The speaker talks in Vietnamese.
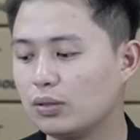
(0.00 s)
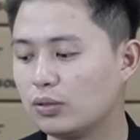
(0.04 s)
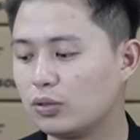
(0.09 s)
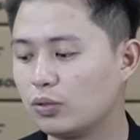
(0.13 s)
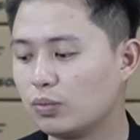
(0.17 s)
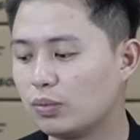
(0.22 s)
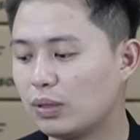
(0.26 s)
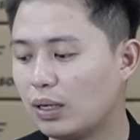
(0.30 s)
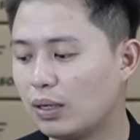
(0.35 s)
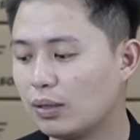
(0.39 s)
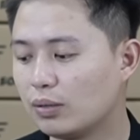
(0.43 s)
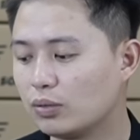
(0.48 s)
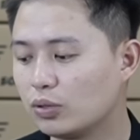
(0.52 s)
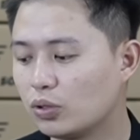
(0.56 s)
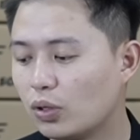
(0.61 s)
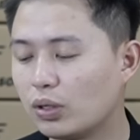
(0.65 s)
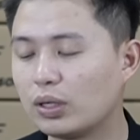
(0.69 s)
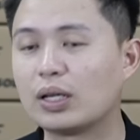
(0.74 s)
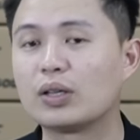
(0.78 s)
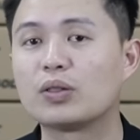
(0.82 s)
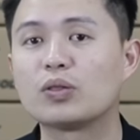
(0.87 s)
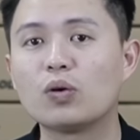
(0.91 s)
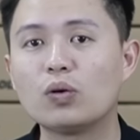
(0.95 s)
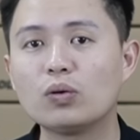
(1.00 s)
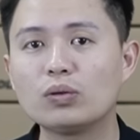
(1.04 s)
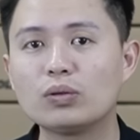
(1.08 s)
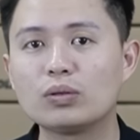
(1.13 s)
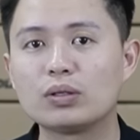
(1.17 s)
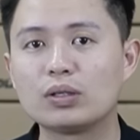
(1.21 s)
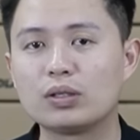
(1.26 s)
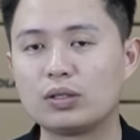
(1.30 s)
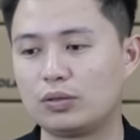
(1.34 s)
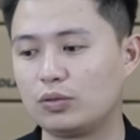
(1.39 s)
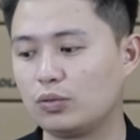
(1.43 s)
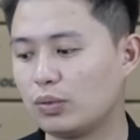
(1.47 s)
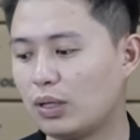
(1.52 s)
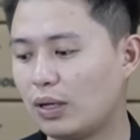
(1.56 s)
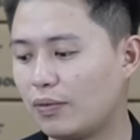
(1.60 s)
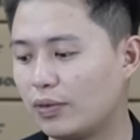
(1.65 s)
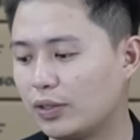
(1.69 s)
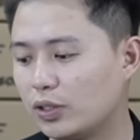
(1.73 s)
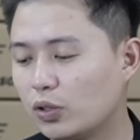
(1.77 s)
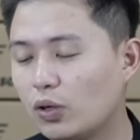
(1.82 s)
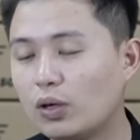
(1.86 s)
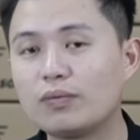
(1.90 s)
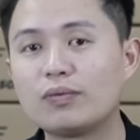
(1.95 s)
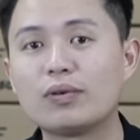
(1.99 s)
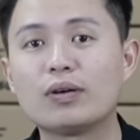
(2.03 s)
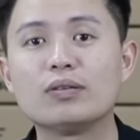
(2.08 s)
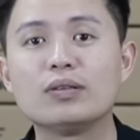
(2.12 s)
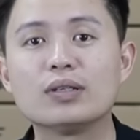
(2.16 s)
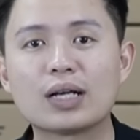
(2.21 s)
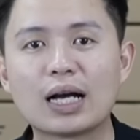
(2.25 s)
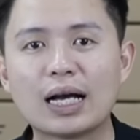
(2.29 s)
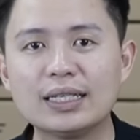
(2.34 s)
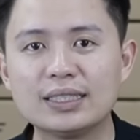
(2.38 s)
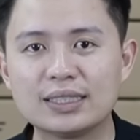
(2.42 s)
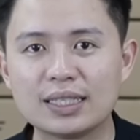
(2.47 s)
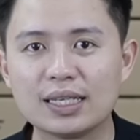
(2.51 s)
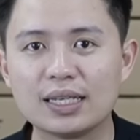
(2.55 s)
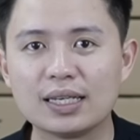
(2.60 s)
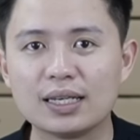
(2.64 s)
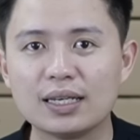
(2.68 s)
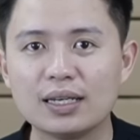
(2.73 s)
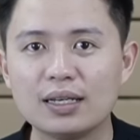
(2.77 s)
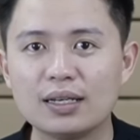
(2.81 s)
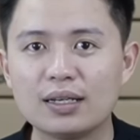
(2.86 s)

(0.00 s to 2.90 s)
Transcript: chúng ta chọn đèn tốt thì chúng ta phải chọn vào những cái gì